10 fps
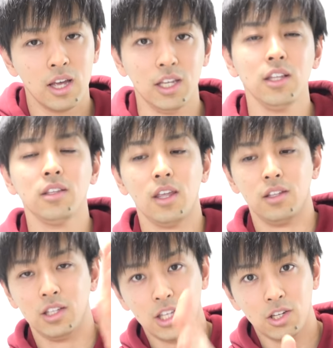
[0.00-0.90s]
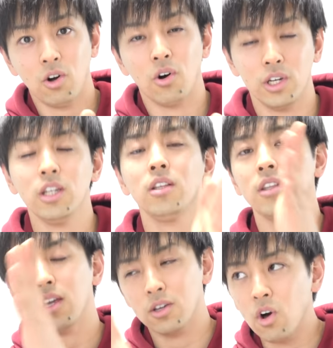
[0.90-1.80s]

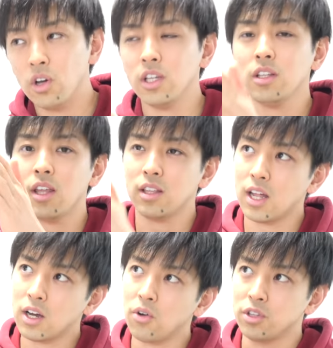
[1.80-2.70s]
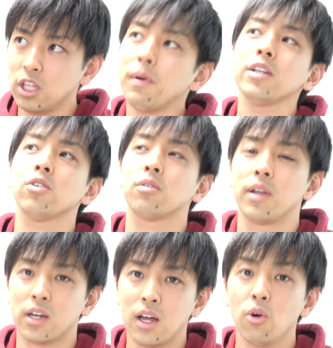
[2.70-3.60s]
1.25、1.5、1.75、2 倍速までかな、